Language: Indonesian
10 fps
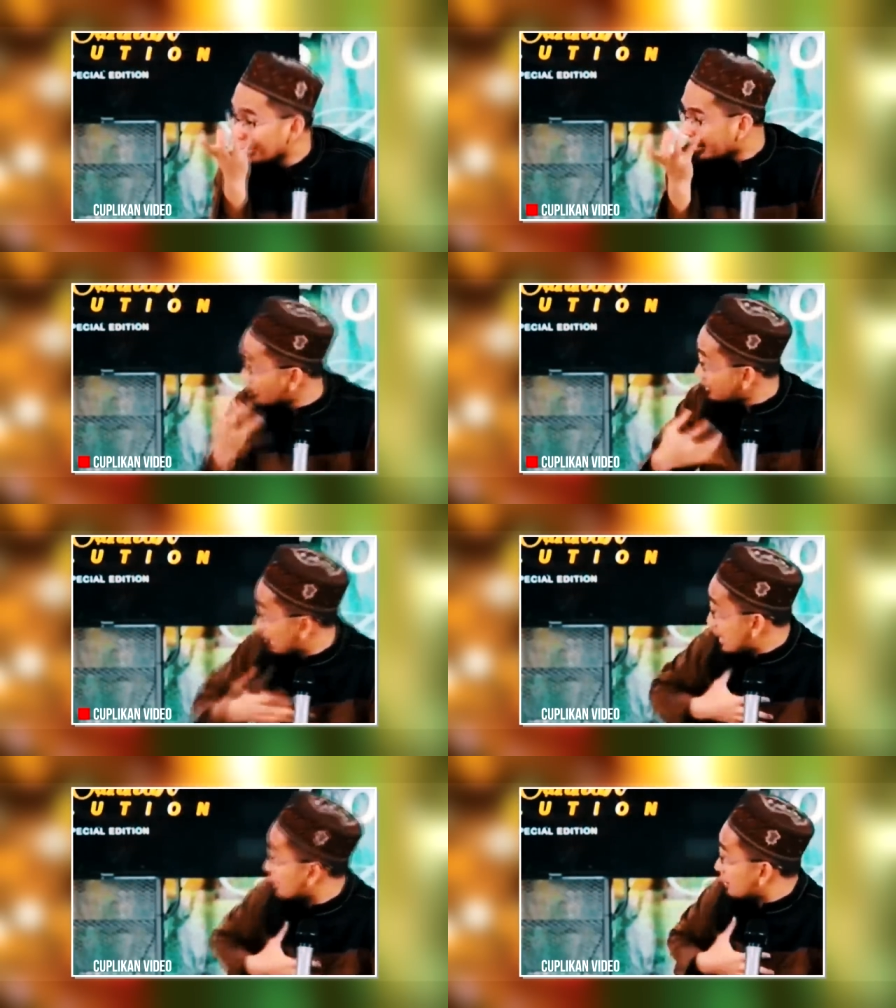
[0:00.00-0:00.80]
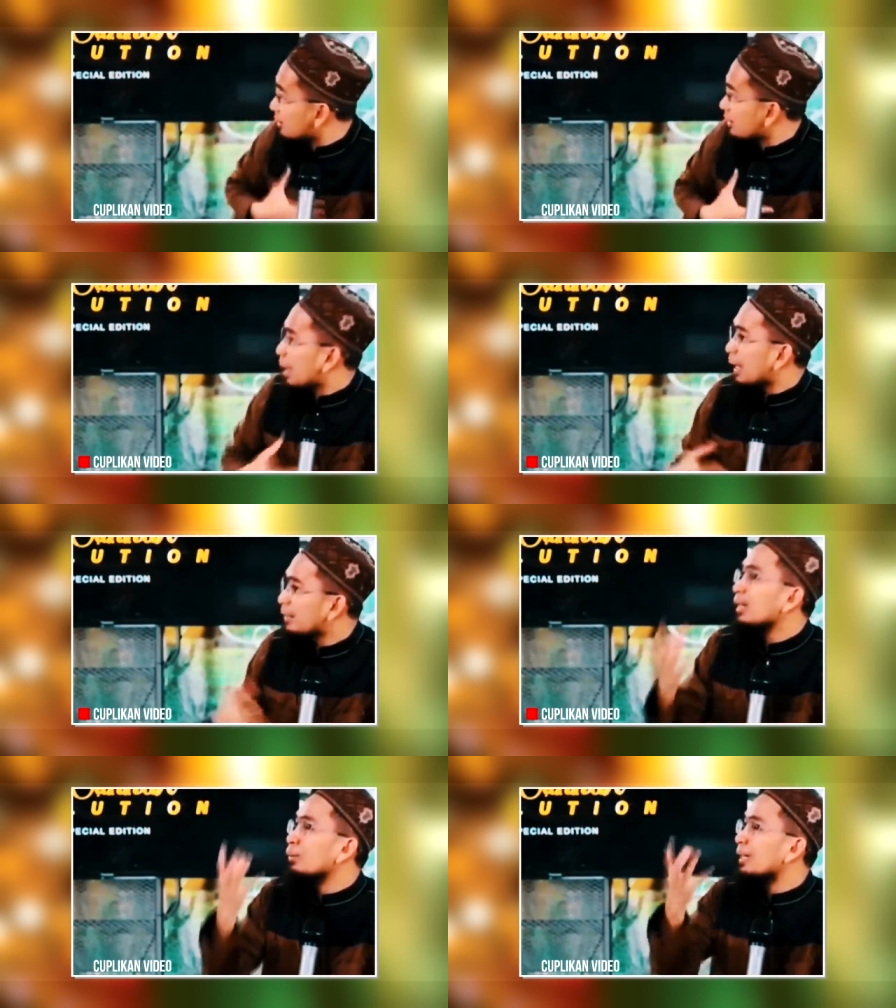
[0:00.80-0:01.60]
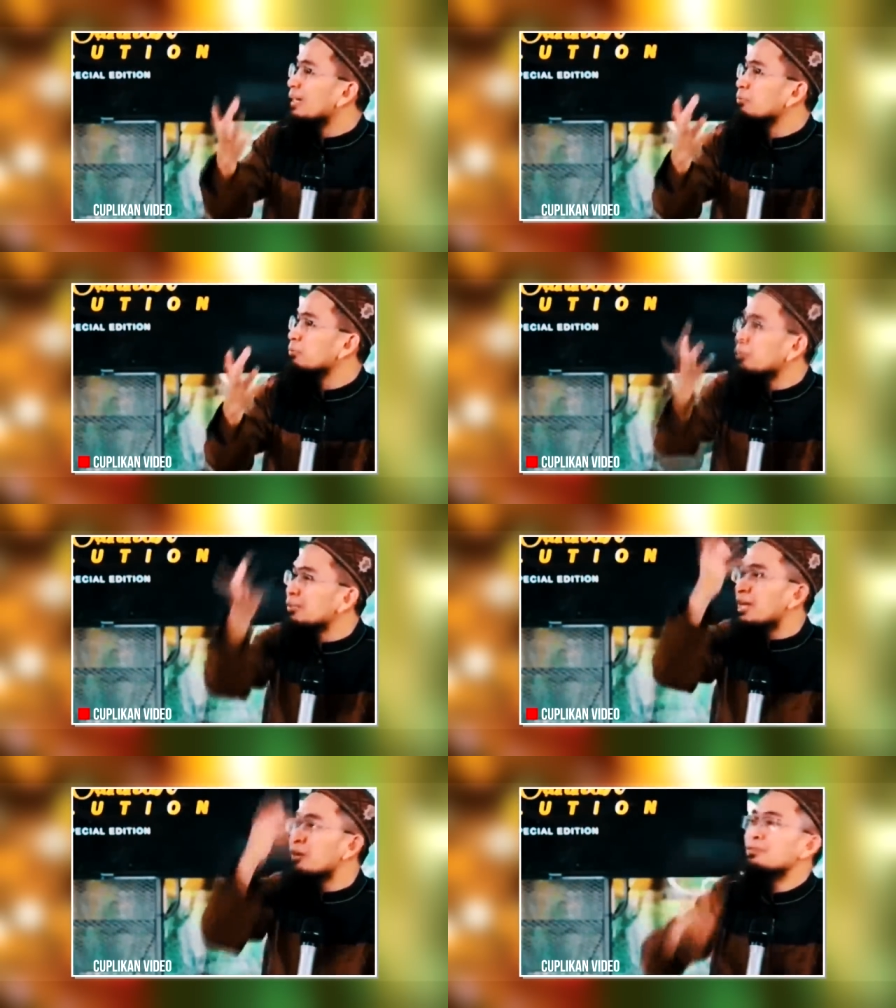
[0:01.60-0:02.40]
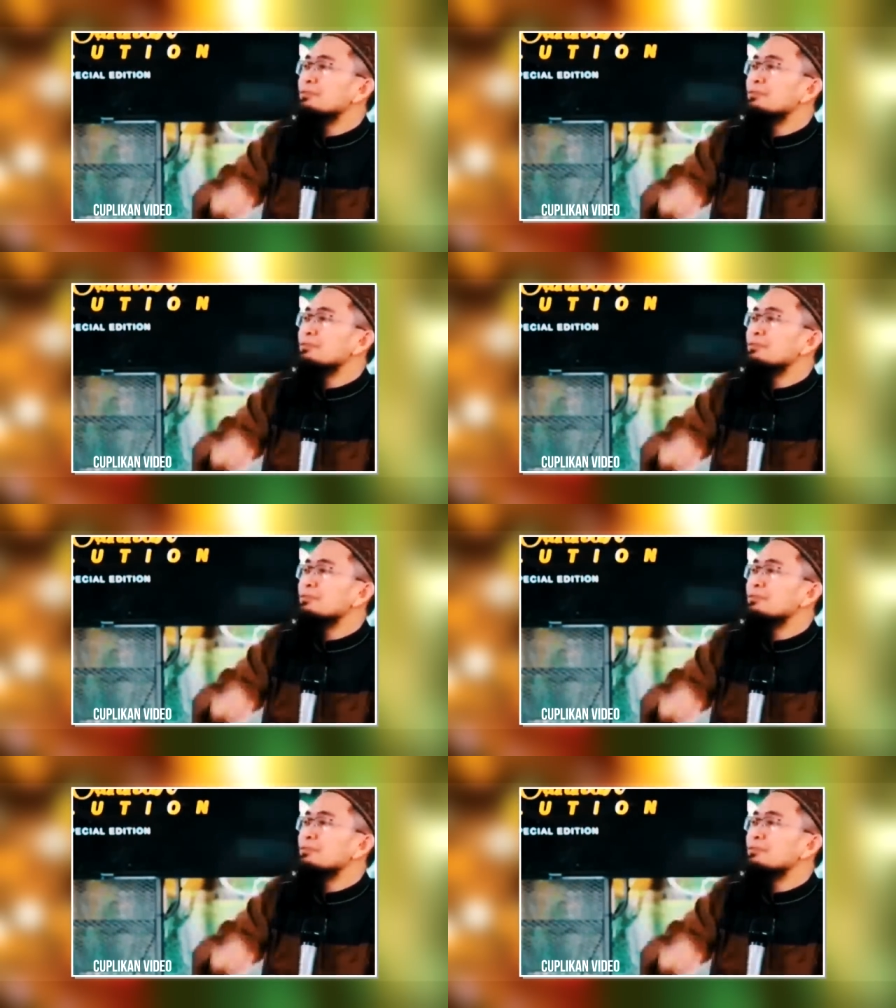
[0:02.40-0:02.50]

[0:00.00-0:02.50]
yang dikasih ketenangan oleh Allah. Makanya keluarga seperti itu jarang